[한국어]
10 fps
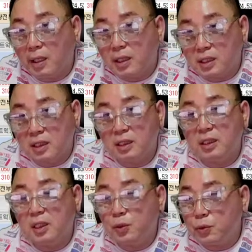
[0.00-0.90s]
그
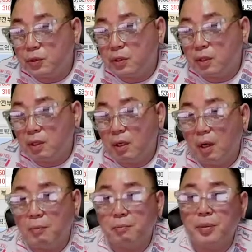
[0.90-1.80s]
이유를
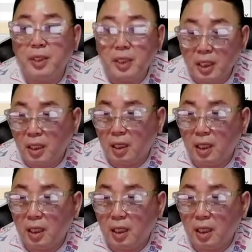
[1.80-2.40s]
미리